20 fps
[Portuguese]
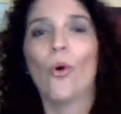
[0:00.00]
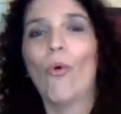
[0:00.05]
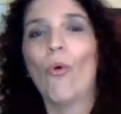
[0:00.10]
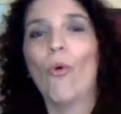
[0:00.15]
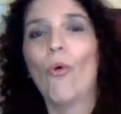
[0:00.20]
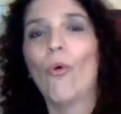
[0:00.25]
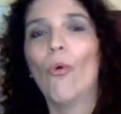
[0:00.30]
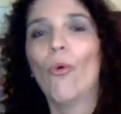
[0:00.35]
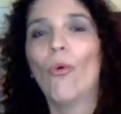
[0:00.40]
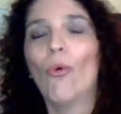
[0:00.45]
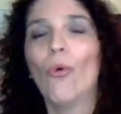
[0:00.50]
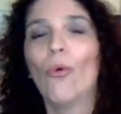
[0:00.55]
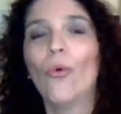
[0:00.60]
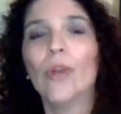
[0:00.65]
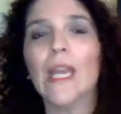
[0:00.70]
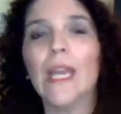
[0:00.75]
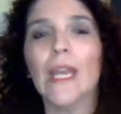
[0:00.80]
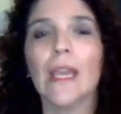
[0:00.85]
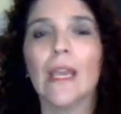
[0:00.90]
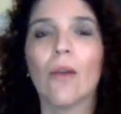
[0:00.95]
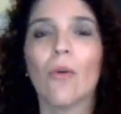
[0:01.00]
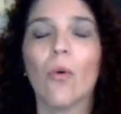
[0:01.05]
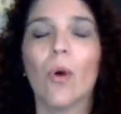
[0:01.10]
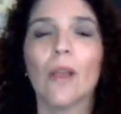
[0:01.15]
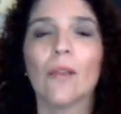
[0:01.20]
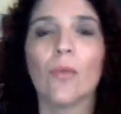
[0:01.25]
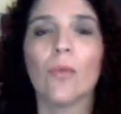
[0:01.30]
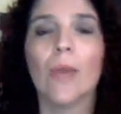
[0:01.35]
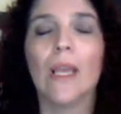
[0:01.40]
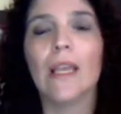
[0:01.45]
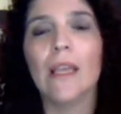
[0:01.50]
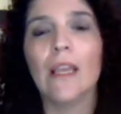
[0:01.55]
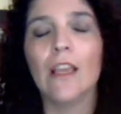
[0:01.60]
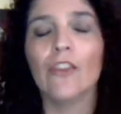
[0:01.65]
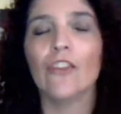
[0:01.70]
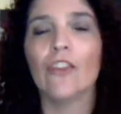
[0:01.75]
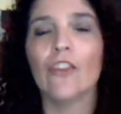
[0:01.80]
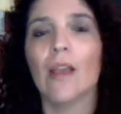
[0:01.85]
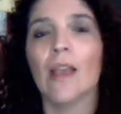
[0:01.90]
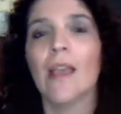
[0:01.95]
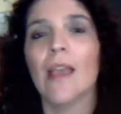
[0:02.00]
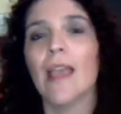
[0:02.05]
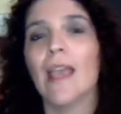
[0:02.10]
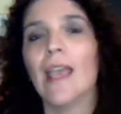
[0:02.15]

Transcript: o, o, o Nick quanto o Elidia,